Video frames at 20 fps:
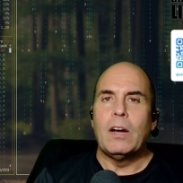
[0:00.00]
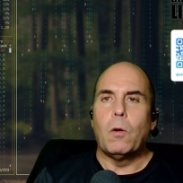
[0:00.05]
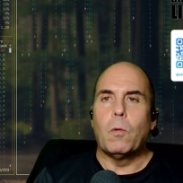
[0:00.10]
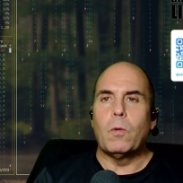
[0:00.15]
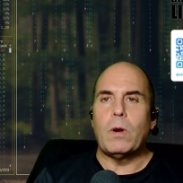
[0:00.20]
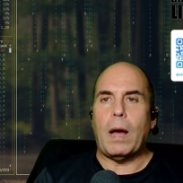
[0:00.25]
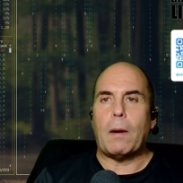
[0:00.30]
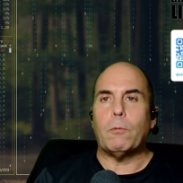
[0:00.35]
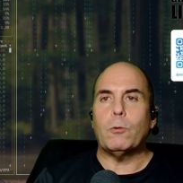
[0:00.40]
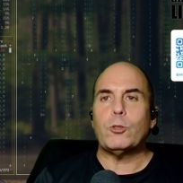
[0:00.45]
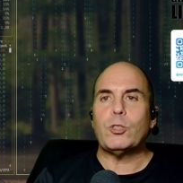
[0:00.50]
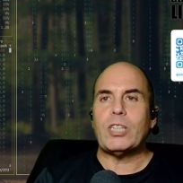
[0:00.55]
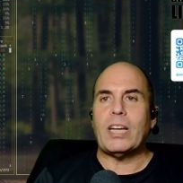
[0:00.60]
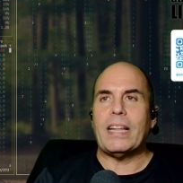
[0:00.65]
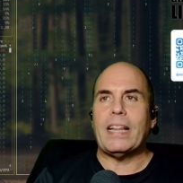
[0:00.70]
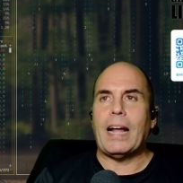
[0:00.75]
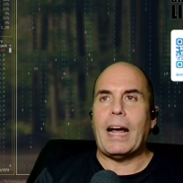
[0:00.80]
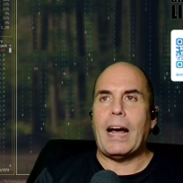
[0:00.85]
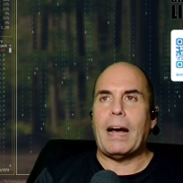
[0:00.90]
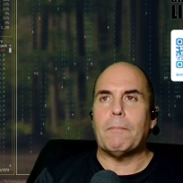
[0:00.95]
una
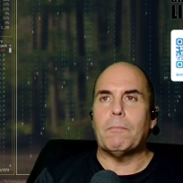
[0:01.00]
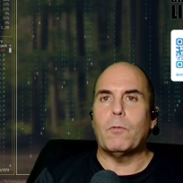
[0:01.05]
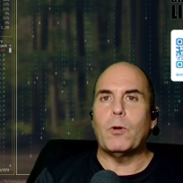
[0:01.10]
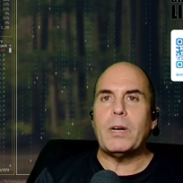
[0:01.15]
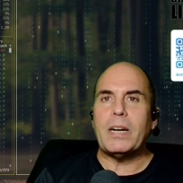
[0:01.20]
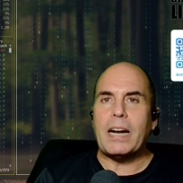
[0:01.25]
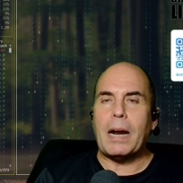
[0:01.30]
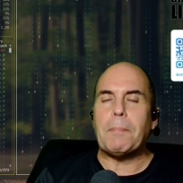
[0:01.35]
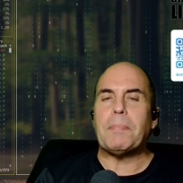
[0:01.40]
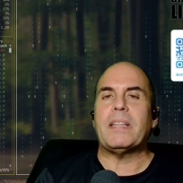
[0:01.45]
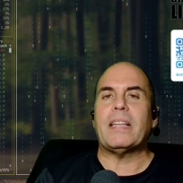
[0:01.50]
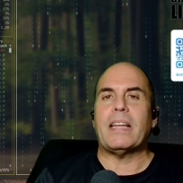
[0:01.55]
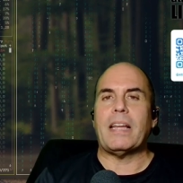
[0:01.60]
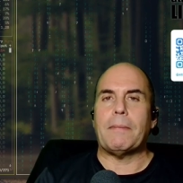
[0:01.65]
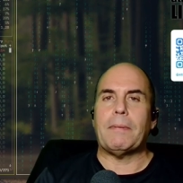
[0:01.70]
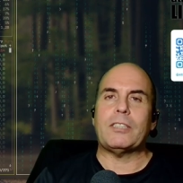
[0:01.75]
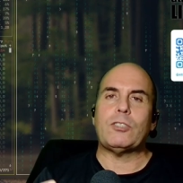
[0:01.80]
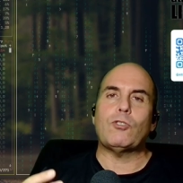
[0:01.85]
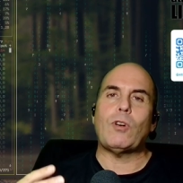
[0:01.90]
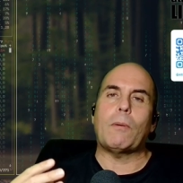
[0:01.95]
búsqueda muy rápida y
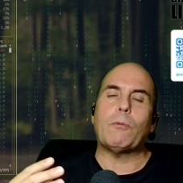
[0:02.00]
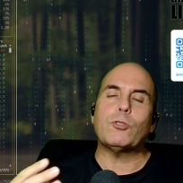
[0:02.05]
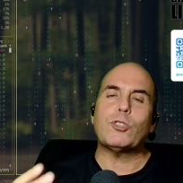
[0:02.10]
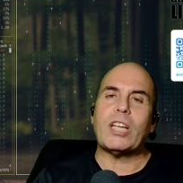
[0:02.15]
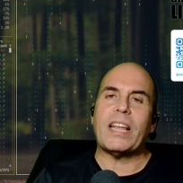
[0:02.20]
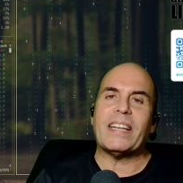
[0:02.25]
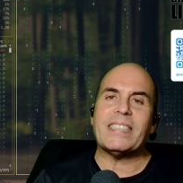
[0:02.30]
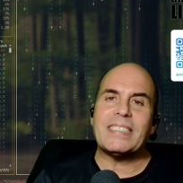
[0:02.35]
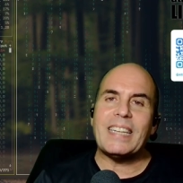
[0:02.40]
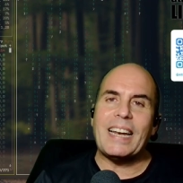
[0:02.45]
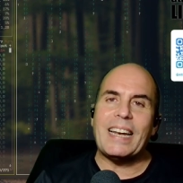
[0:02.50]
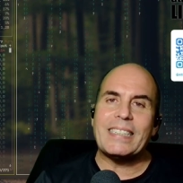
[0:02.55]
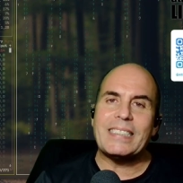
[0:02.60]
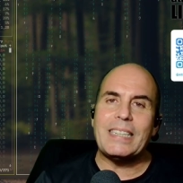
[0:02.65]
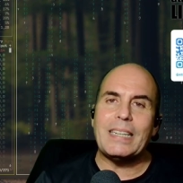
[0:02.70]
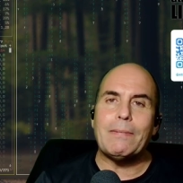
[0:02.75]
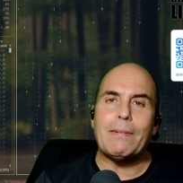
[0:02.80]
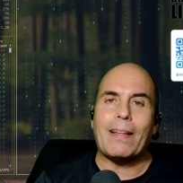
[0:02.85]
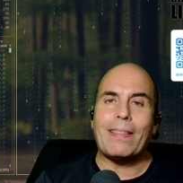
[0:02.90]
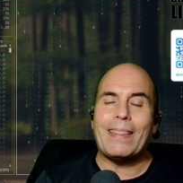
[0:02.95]
además una búsqueda
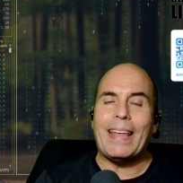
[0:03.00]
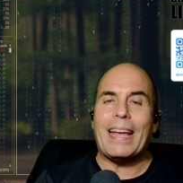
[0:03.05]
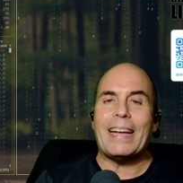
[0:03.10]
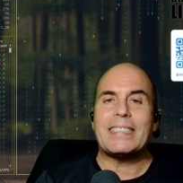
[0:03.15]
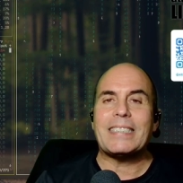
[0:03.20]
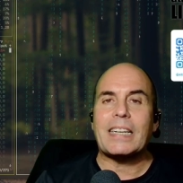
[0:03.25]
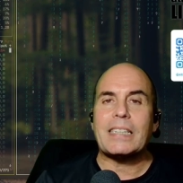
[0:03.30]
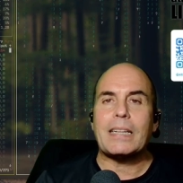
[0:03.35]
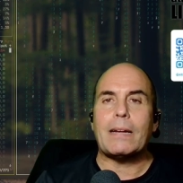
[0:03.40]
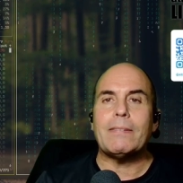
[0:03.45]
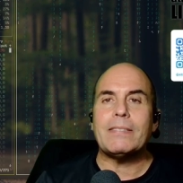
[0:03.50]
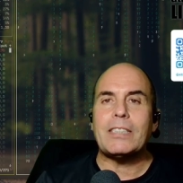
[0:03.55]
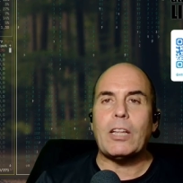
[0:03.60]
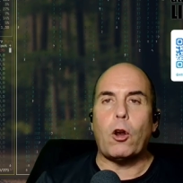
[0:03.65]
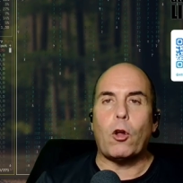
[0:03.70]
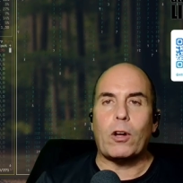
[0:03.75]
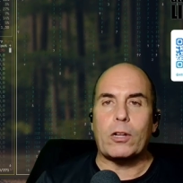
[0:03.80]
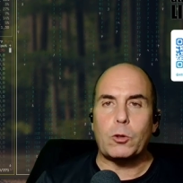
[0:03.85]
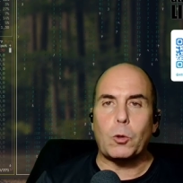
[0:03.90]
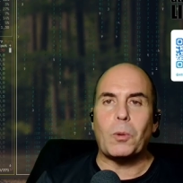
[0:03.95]
selectiva de exactamente
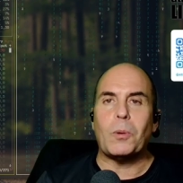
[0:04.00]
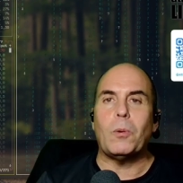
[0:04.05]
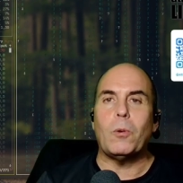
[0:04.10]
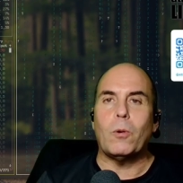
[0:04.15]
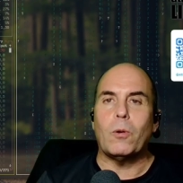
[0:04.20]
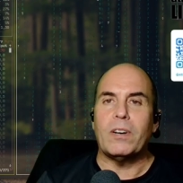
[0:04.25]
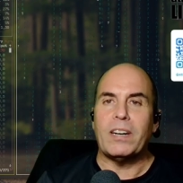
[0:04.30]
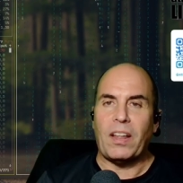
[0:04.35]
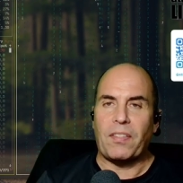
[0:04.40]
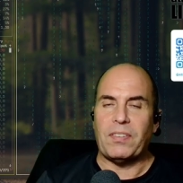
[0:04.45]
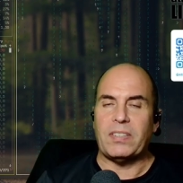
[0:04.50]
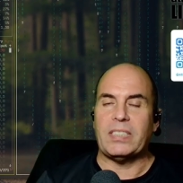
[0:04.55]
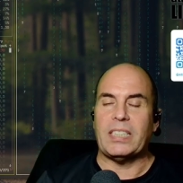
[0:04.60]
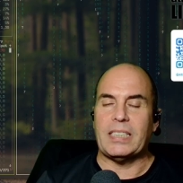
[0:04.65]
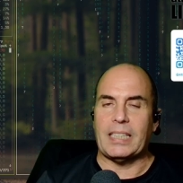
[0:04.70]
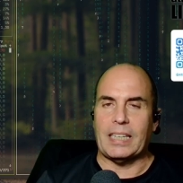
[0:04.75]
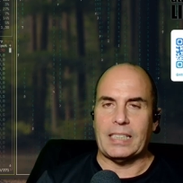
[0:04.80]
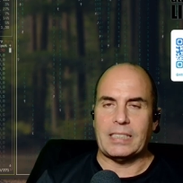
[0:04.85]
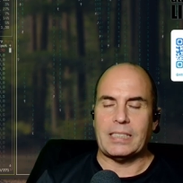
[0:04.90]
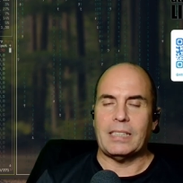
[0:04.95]
lo que tú
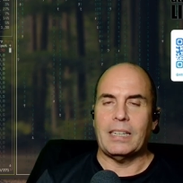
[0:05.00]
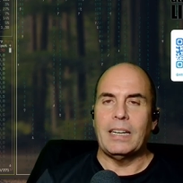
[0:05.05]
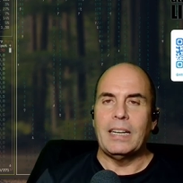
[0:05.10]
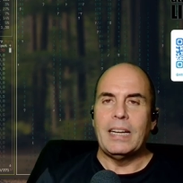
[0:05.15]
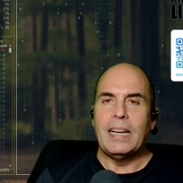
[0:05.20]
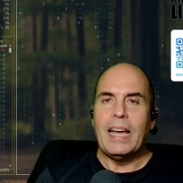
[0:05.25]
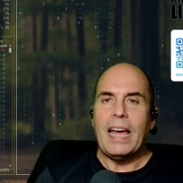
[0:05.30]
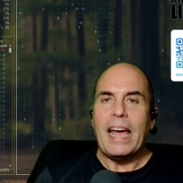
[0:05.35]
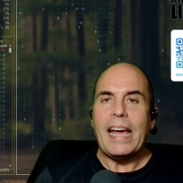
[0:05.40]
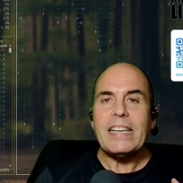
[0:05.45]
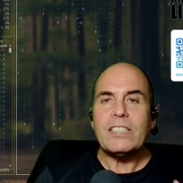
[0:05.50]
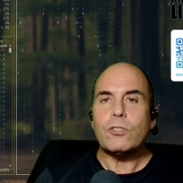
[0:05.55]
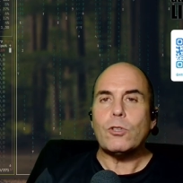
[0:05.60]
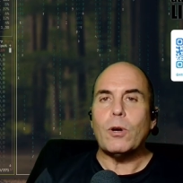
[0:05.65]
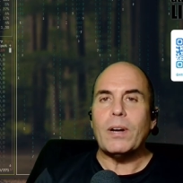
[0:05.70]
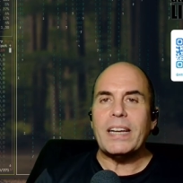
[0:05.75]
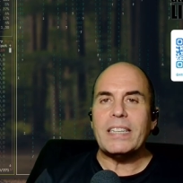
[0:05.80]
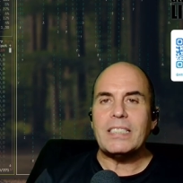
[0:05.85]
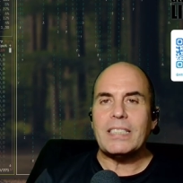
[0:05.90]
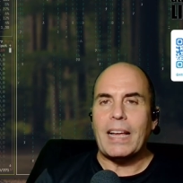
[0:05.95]
necesitas.
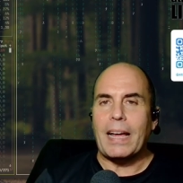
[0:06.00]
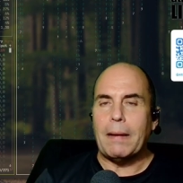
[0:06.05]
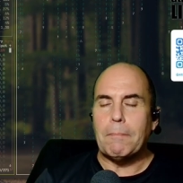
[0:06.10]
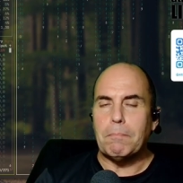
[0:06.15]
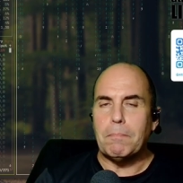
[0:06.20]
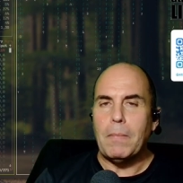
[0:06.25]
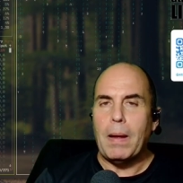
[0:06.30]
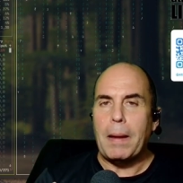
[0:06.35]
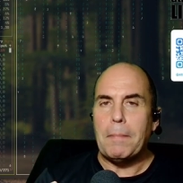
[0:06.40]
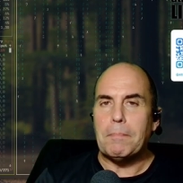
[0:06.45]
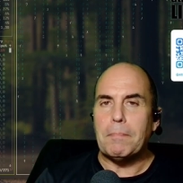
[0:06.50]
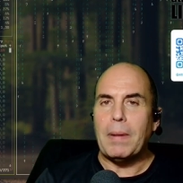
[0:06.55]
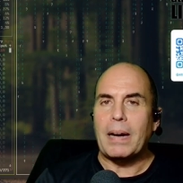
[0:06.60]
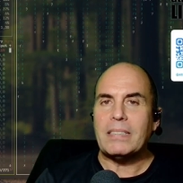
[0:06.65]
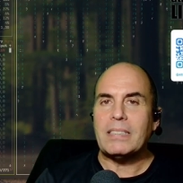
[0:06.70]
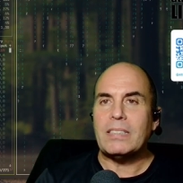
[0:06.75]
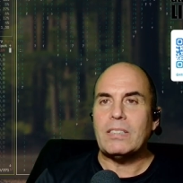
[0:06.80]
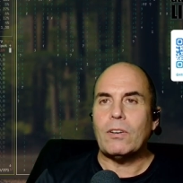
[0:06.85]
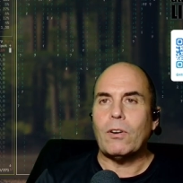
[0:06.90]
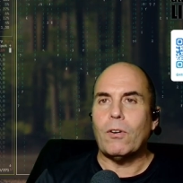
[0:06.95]
Esto es, en
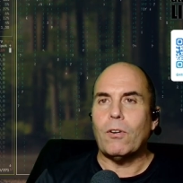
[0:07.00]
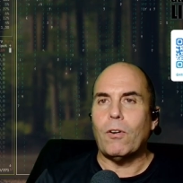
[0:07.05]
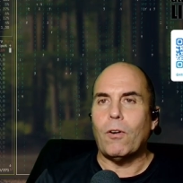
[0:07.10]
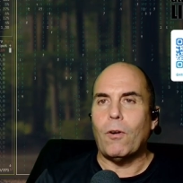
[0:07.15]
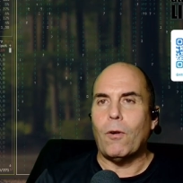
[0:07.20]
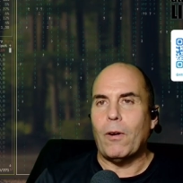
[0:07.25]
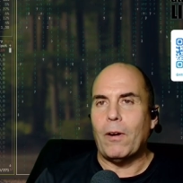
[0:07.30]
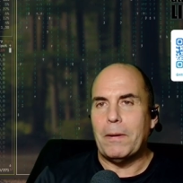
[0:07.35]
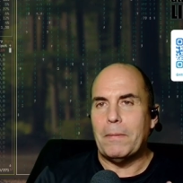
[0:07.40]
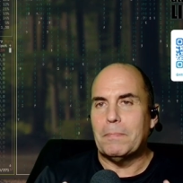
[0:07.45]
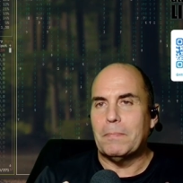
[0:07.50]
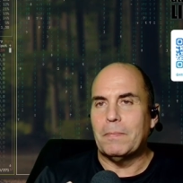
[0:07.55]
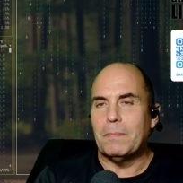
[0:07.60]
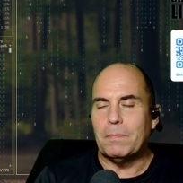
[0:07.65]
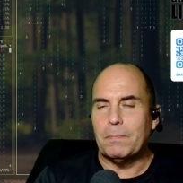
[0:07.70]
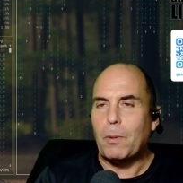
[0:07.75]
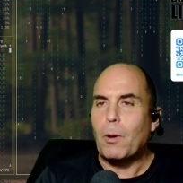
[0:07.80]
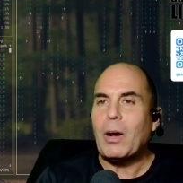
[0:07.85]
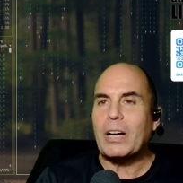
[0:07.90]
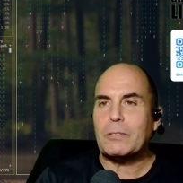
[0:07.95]
básico o
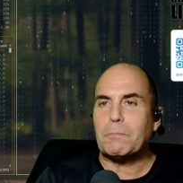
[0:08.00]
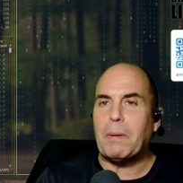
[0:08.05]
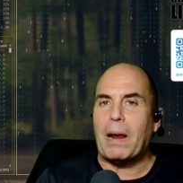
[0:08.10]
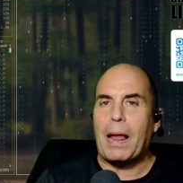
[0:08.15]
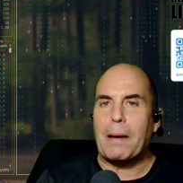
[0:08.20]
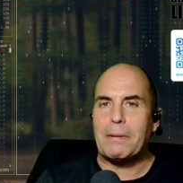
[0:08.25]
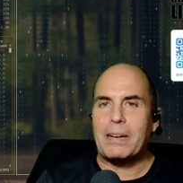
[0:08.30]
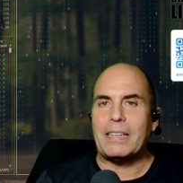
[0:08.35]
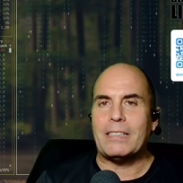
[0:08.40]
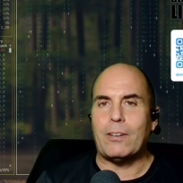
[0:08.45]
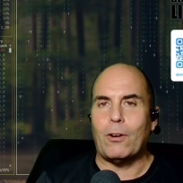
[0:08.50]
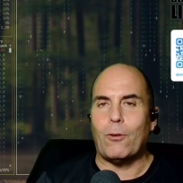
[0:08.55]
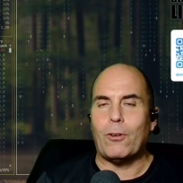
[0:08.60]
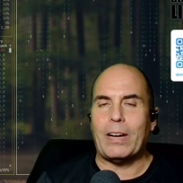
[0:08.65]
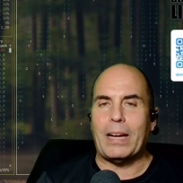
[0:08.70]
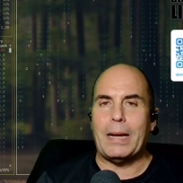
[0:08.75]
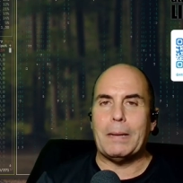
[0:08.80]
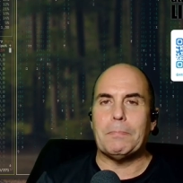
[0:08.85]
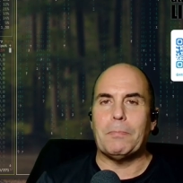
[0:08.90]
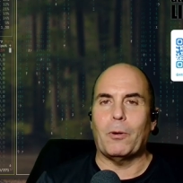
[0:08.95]
en pocas palabras, lo
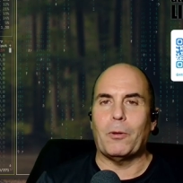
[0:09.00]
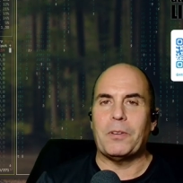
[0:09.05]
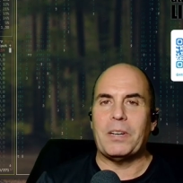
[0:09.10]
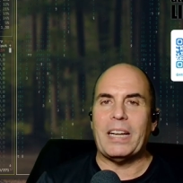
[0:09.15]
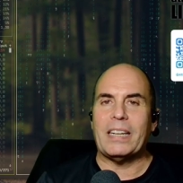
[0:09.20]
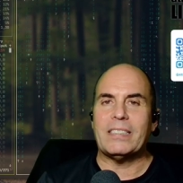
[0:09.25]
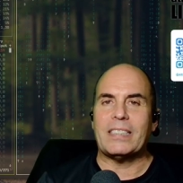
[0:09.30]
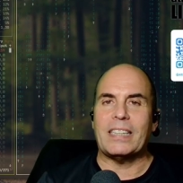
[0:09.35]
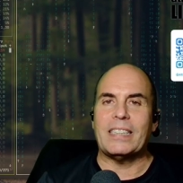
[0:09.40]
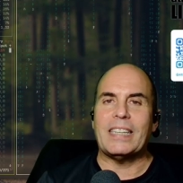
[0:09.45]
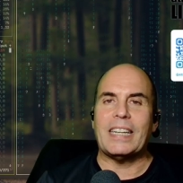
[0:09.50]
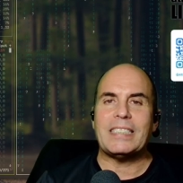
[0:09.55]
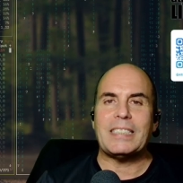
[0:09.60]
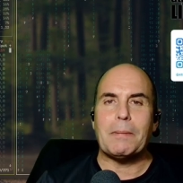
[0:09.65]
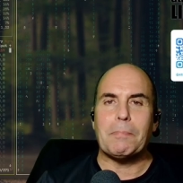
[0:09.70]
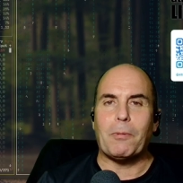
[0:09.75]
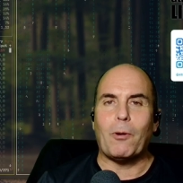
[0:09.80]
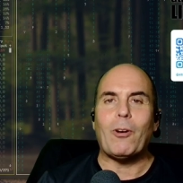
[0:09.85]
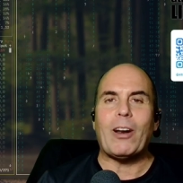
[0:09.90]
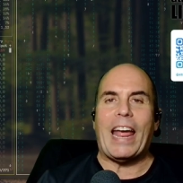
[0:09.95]
que podría
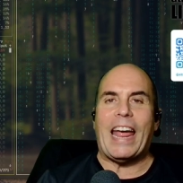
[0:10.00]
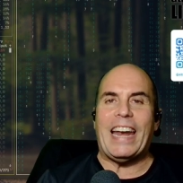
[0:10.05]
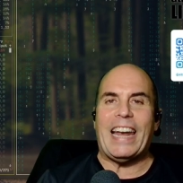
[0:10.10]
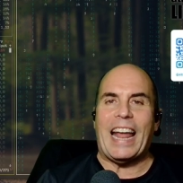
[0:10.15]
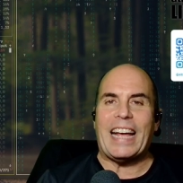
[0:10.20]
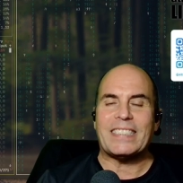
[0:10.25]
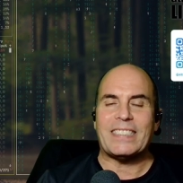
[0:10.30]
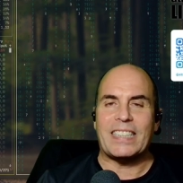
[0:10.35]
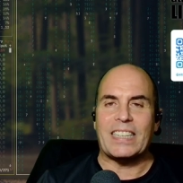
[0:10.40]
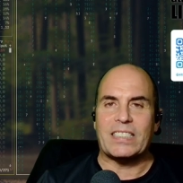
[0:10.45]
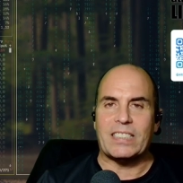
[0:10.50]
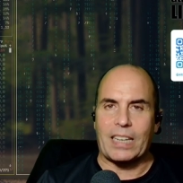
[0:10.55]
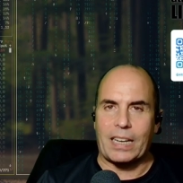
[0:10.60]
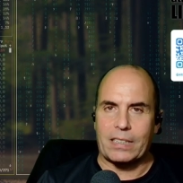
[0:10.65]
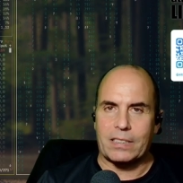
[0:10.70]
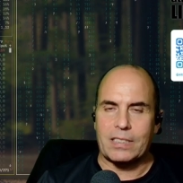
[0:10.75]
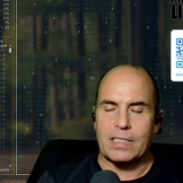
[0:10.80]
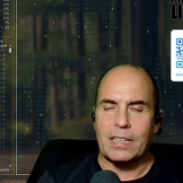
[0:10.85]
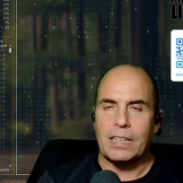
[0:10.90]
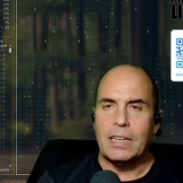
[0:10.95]
entenderse por
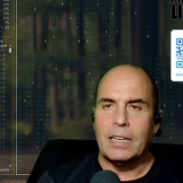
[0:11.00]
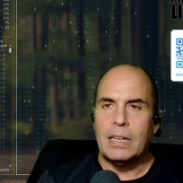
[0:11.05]
Elasticsearch.